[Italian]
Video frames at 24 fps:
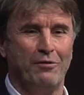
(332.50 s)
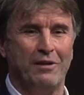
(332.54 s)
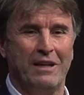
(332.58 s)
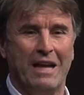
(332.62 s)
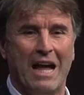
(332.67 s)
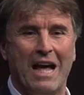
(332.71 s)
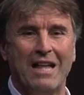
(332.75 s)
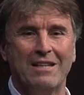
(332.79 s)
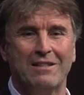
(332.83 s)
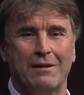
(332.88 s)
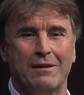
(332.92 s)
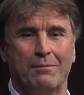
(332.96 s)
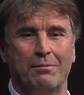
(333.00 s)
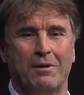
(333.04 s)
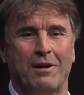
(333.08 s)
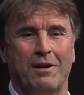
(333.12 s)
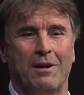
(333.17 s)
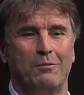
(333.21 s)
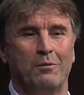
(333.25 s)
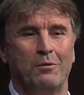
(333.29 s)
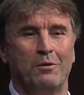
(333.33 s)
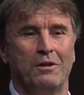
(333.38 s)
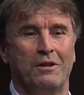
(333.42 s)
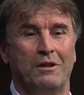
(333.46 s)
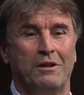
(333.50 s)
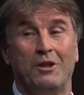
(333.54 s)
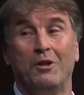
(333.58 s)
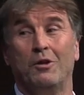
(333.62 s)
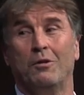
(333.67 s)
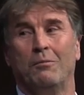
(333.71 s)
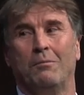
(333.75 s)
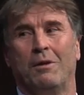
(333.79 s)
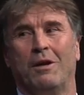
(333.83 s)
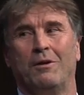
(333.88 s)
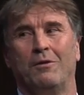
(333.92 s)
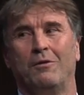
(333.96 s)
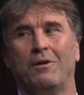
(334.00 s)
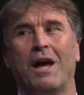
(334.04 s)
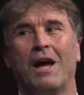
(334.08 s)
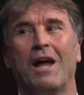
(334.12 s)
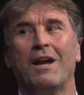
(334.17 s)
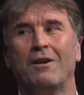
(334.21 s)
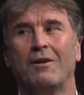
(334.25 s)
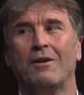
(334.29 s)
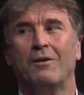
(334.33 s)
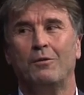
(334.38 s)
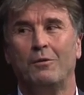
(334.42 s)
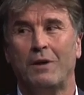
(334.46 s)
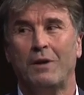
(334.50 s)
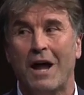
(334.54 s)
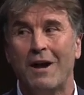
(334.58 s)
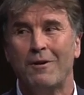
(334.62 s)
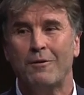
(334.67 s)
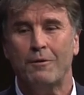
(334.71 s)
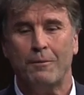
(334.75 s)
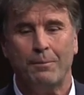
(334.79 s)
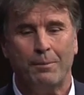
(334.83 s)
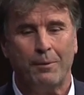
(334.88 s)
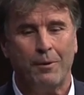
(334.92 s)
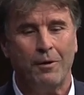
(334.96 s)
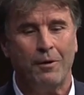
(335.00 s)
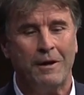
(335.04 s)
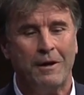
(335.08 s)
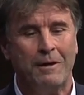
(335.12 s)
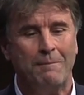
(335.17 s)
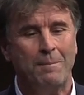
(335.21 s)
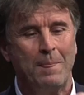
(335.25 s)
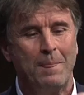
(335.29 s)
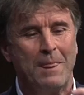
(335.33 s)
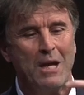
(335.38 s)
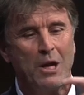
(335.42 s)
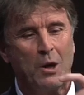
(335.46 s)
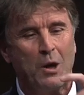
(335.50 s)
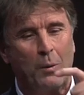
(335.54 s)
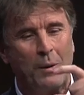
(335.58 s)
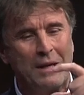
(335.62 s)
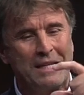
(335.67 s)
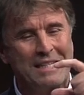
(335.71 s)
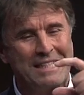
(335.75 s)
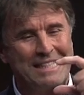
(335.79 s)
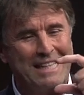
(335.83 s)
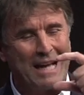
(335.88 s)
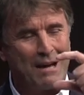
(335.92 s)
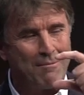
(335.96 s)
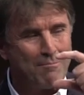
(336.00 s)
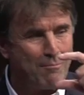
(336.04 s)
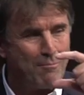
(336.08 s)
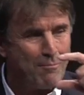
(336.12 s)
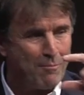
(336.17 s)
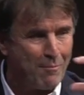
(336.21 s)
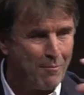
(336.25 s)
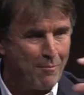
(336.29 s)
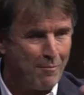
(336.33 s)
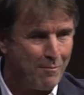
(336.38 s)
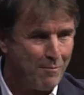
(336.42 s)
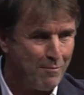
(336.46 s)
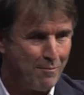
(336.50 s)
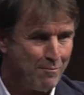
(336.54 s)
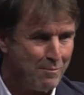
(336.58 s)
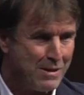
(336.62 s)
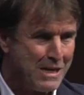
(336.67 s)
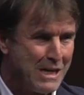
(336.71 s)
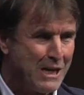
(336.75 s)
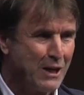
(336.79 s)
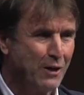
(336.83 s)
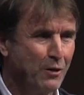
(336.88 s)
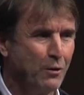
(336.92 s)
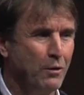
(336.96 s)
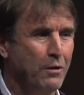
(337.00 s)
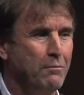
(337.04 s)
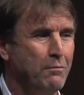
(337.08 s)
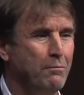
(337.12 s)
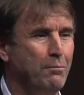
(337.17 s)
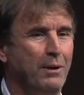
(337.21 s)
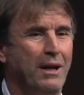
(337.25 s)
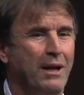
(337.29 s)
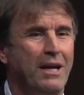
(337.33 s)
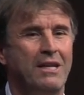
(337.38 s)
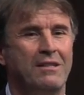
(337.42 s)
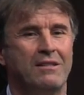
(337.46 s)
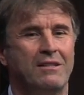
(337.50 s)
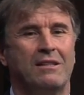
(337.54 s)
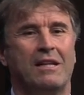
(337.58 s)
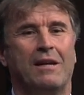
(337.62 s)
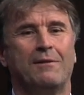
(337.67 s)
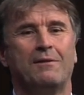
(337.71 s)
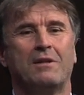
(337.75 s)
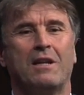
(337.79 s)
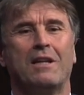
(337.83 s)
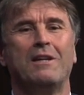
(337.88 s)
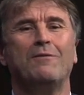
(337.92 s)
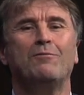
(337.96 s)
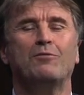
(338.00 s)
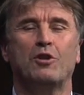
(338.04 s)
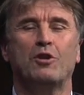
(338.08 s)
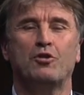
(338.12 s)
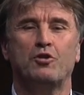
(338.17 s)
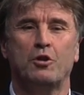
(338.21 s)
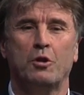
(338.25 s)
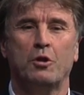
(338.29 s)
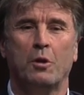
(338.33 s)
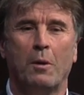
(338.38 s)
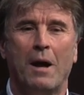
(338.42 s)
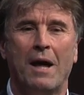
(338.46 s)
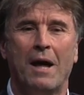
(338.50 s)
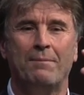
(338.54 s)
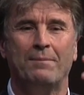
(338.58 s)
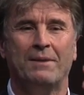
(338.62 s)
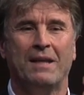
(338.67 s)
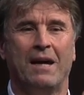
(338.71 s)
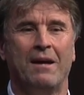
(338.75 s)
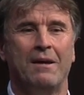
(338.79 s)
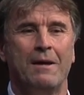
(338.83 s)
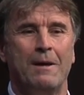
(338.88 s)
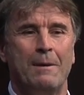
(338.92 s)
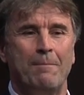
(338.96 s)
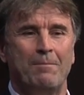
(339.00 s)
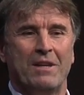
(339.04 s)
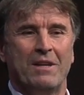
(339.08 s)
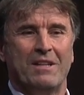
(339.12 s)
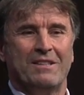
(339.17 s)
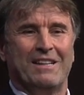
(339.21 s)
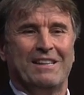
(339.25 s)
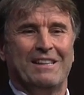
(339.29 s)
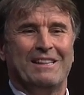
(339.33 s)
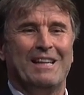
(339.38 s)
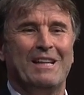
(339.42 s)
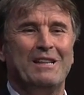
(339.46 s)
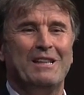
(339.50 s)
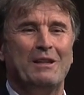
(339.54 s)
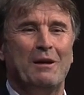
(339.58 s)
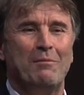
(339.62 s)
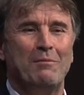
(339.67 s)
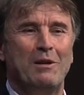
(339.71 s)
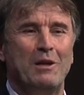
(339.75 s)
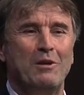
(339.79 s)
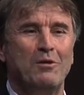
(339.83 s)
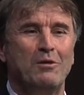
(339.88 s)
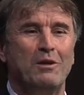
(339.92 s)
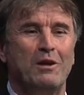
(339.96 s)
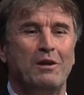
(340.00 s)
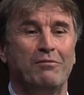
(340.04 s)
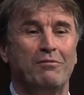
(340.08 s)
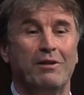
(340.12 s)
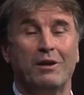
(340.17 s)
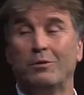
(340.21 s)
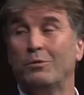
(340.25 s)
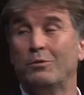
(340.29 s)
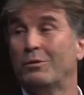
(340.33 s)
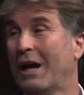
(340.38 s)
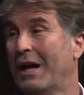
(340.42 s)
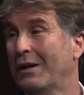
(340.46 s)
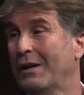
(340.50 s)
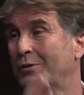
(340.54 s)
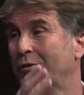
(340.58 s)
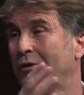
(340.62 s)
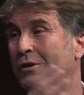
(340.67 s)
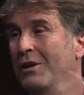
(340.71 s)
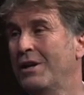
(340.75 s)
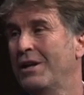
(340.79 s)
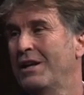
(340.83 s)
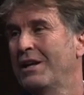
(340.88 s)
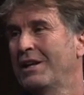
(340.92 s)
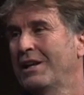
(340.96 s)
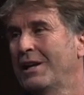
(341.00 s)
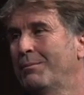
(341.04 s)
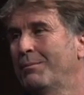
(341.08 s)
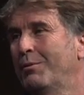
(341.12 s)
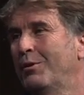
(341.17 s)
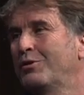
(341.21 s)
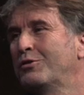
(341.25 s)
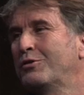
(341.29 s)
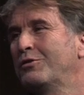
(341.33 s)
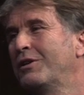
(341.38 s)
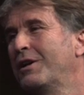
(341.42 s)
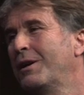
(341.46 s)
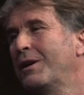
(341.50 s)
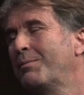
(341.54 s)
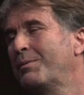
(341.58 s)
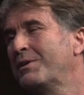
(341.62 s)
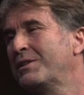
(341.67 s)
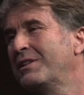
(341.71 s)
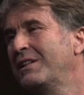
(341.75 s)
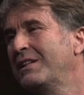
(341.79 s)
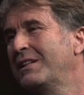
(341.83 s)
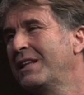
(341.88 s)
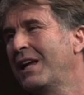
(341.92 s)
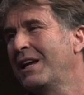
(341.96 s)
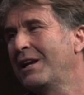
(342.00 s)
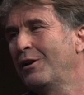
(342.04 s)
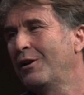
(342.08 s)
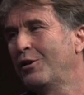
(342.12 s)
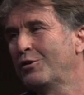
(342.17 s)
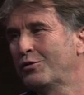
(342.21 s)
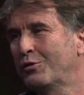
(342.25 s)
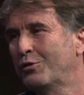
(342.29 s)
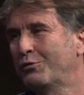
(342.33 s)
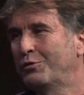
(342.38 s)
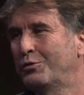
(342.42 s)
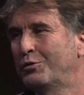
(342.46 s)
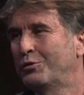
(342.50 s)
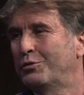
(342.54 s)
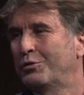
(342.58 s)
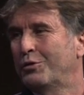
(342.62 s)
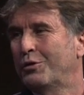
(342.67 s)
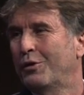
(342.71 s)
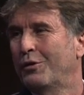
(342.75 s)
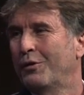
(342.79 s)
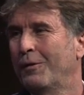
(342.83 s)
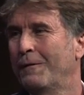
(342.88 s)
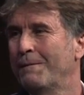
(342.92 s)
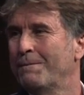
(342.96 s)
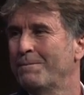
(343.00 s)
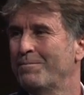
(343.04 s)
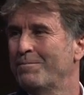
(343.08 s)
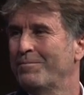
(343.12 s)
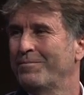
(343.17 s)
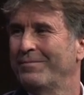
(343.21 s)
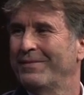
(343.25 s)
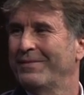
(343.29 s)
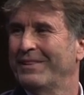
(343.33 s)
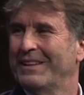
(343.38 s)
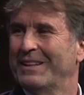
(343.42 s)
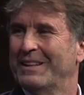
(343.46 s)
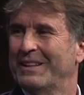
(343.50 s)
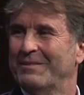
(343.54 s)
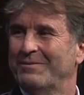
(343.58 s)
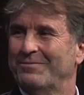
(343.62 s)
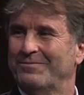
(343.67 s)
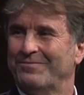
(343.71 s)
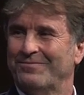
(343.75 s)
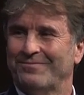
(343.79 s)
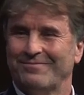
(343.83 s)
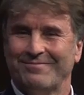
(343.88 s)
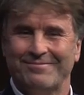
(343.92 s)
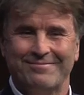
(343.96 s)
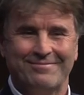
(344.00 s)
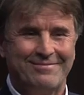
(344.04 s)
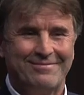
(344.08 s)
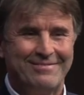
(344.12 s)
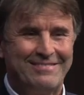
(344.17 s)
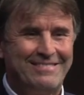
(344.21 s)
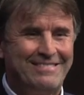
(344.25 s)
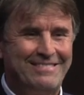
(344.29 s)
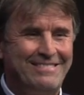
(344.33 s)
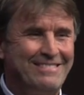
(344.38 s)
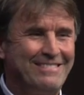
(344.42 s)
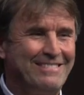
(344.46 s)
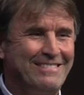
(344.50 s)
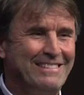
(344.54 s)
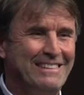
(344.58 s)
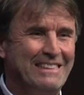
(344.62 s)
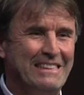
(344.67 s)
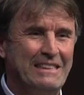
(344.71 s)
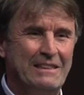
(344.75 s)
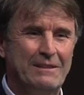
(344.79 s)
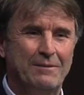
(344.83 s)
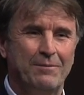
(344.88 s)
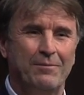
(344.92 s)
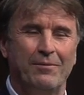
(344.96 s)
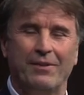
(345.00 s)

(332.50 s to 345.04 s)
finanza per l'amor di Dio, ma non, han, non hanno poi queste microimprese da 30, 50, 70 milioni di fatturato che possono rappresentare il nostro futuro, no? E chi